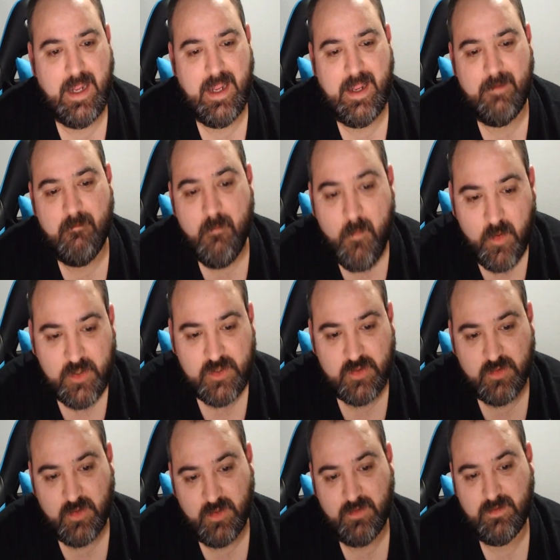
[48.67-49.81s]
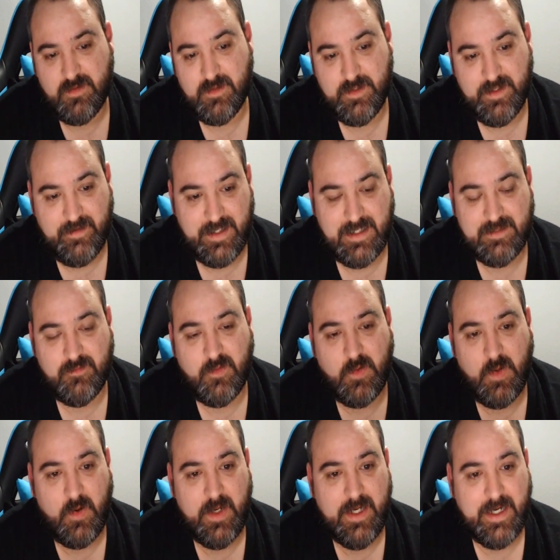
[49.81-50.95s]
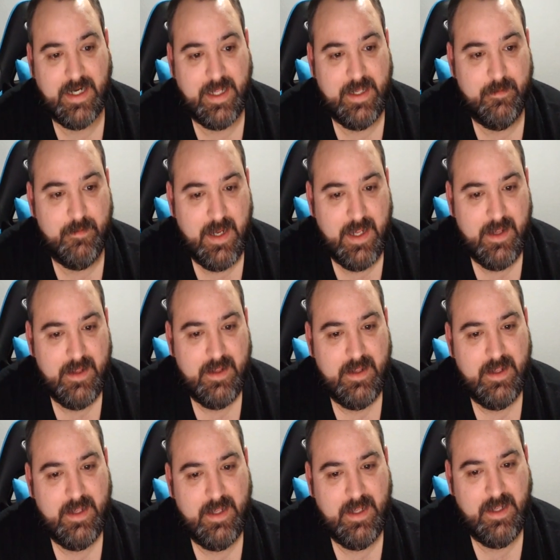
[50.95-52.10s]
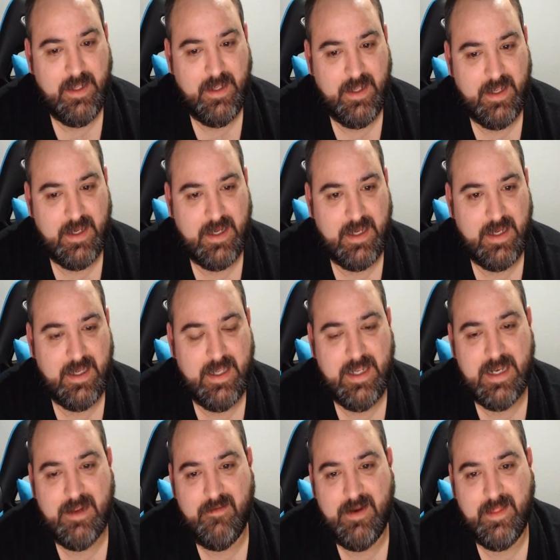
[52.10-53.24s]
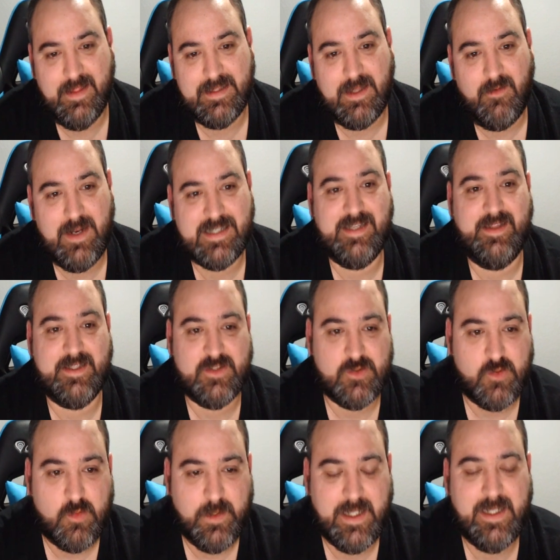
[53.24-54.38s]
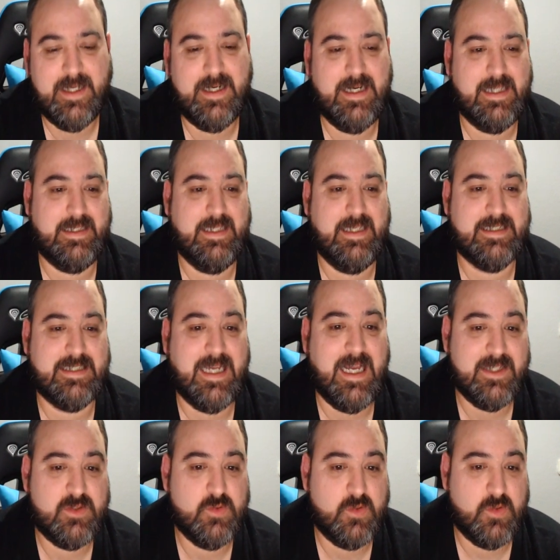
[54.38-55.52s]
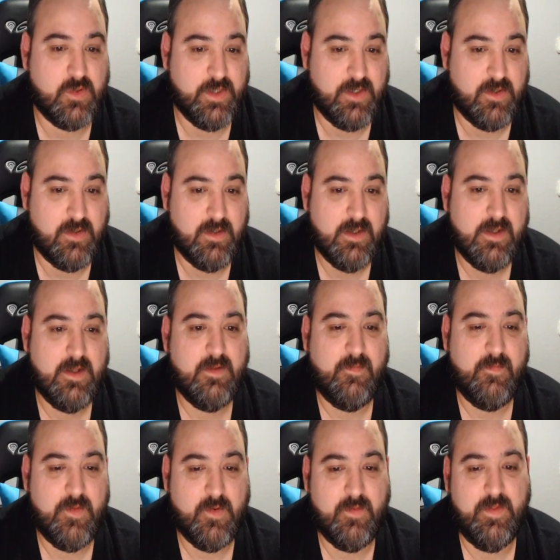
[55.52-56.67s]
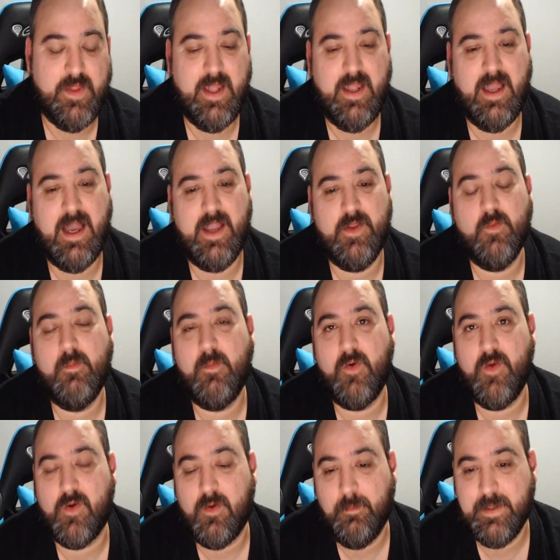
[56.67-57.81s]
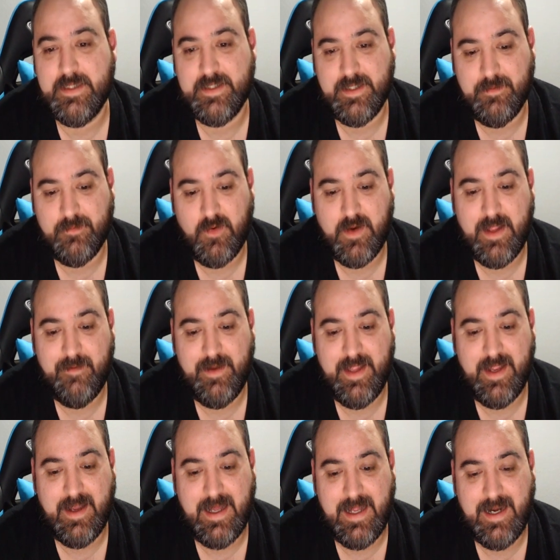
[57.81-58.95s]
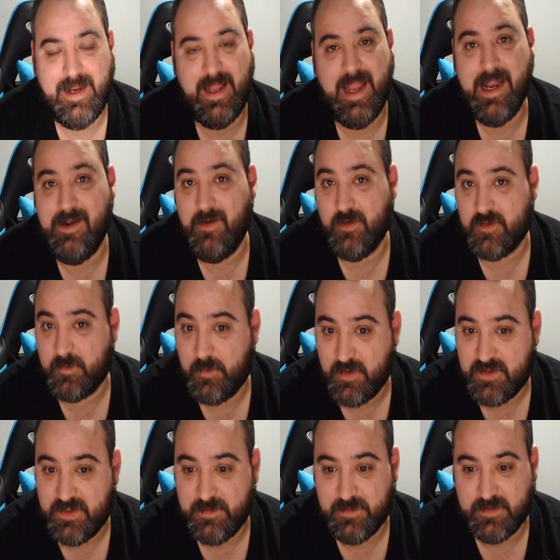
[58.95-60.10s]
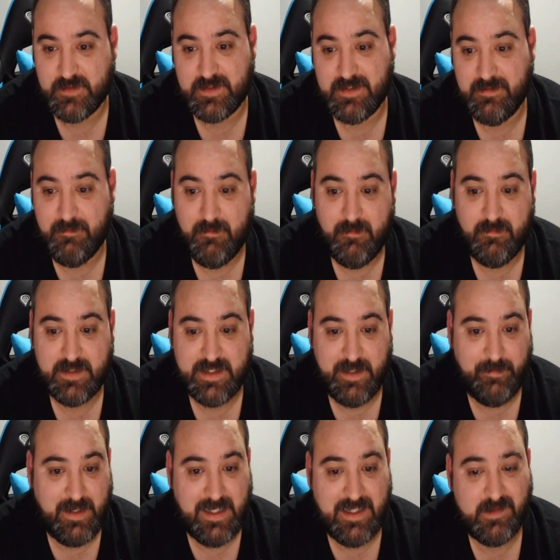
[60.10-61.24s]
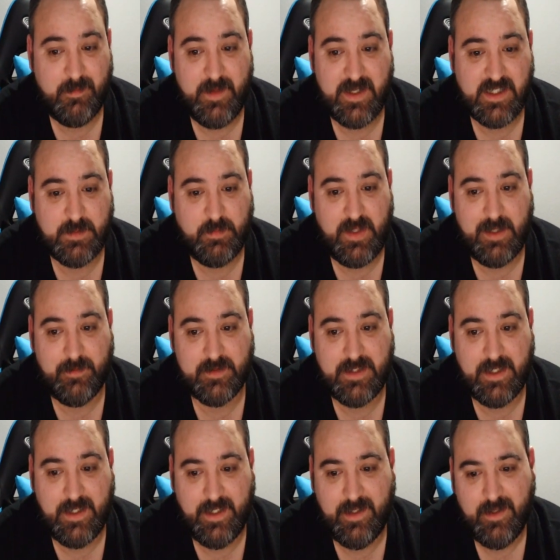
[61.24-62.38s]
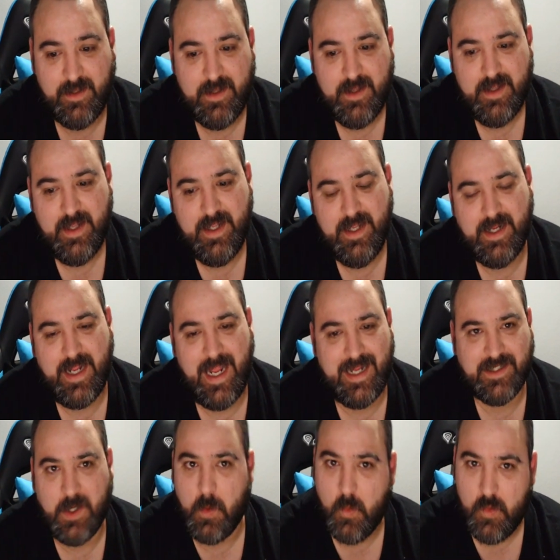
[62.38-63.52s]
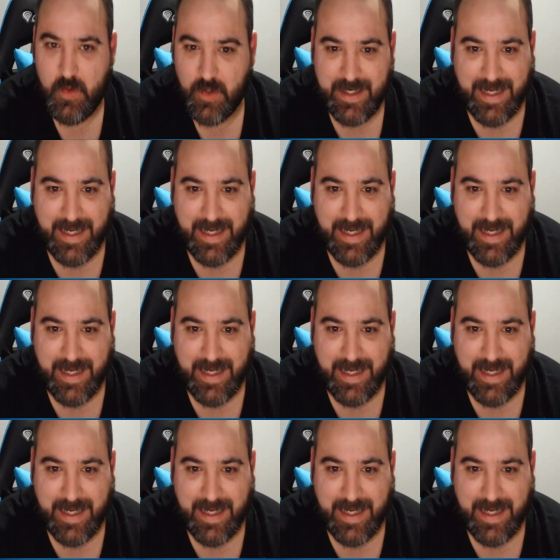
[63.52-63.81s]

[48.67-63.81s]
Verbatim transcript: Muy chulo, de verdad, un juego increíble. Y, ah, la verdad, ahora se descubre, gracias a su código, donde hay un modo competitivo que va a llegar en los próximos mm, semanas, meses, podríamos decir, y que seguro que